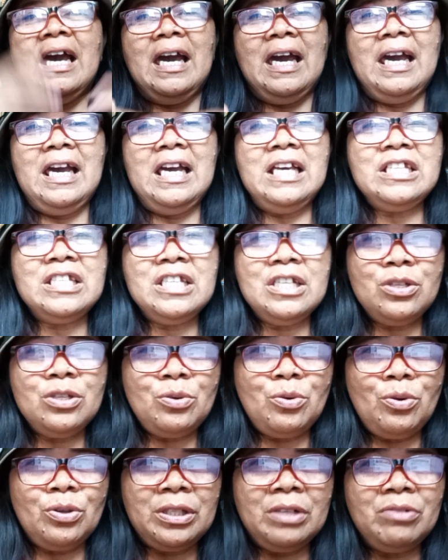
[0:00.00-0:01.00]
ay
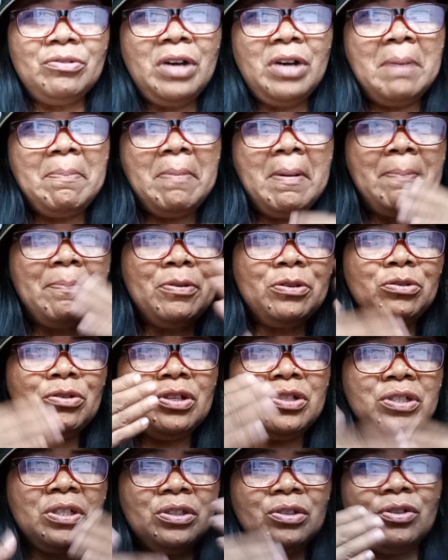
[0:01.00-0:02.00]
chitrot. Ano nga ba po ito
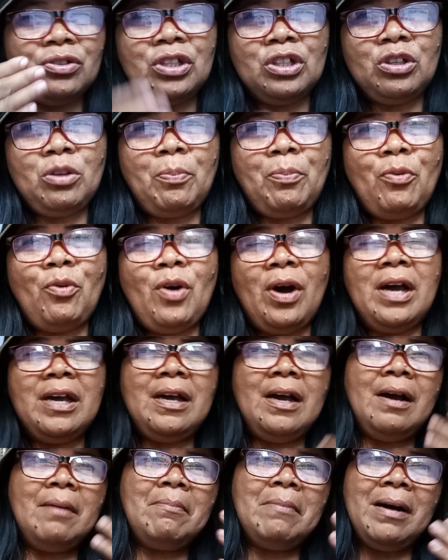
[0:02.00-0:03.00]
yung chitrot? Ito po ay
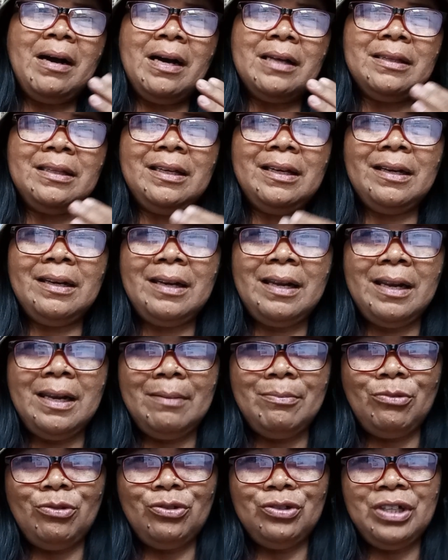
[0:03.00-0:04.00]
ang makating
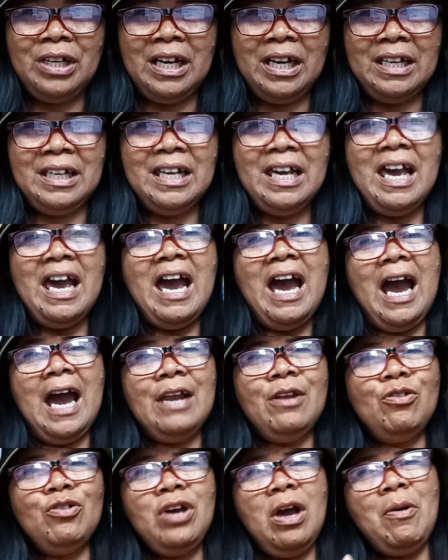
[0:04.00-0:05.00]
lalamunan.
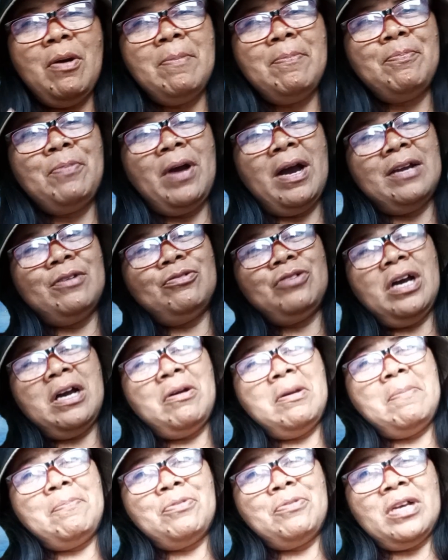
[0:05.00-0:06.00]
Anong gawin, anong
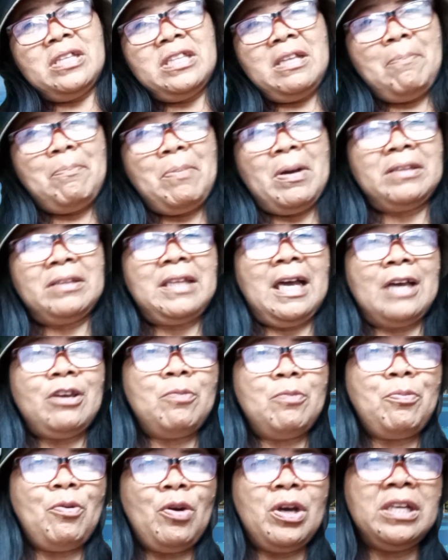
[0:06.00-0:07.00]
gagawin po natin pag tayo
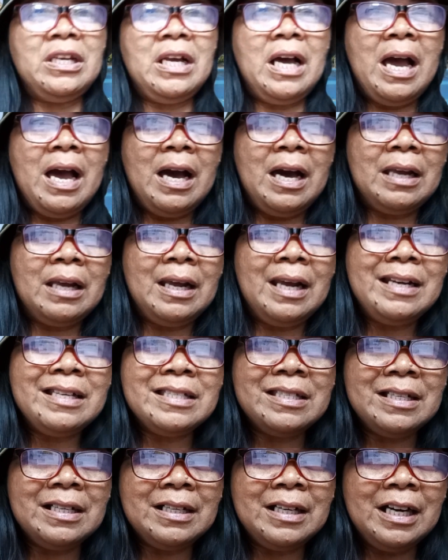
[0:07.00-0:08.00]
po ay
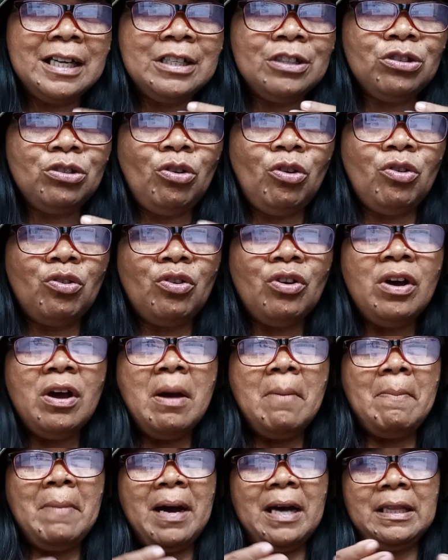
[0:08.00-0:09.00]
nakakaranas ng ganito?
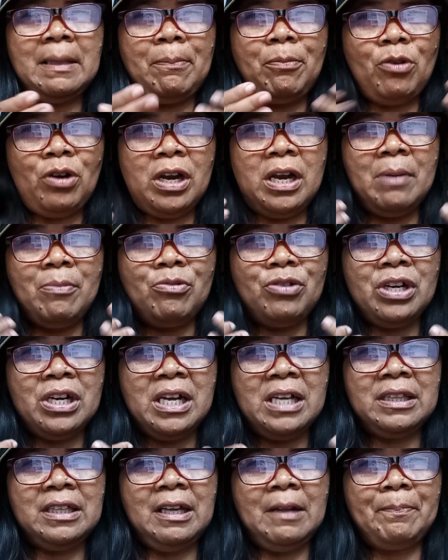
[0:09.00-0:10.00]
Makati pong
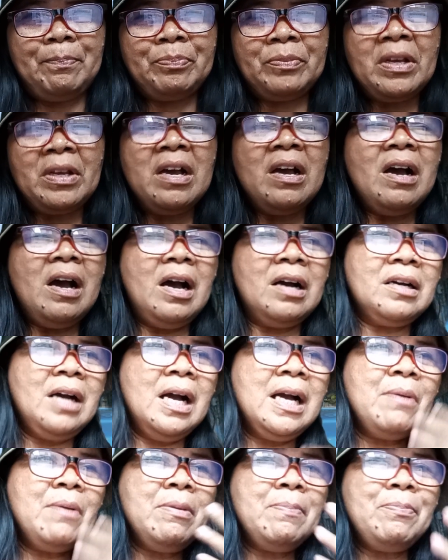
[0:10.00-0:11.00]
lalamunan natin. Ang
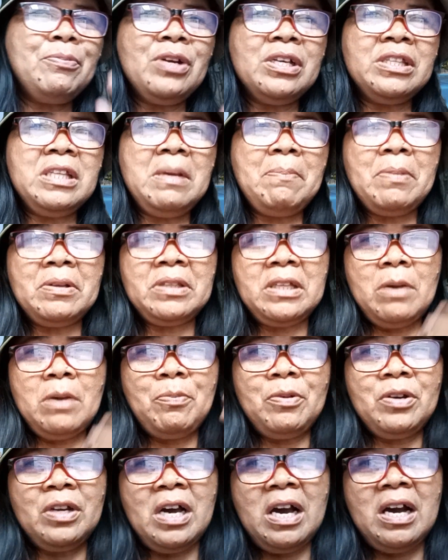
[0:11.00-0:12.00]
gagawin po natin pag tayo
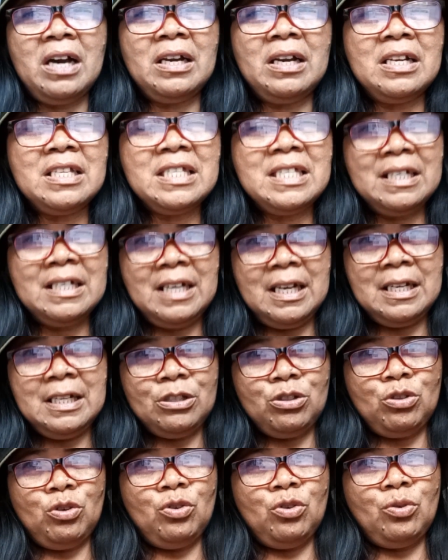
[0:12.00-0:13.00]
po nakakaranas ng
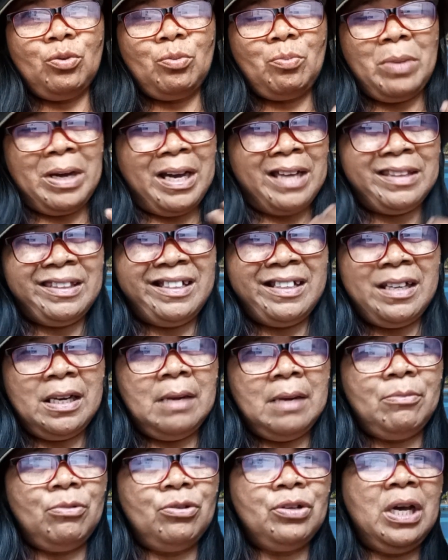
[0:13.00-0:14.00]
ganito, makating
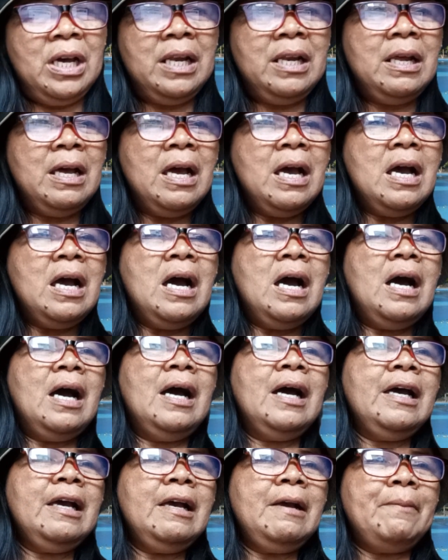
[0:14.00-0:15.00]
lalamunan,
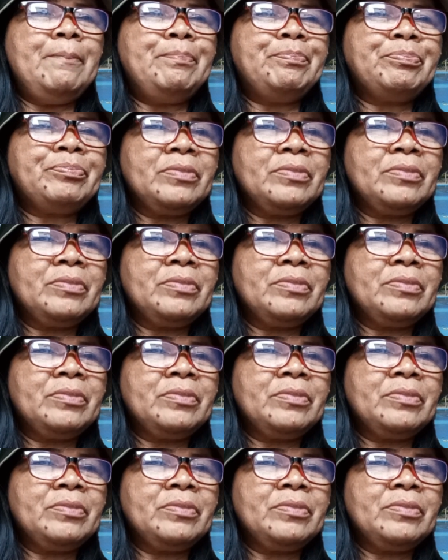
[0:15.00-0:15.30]
ay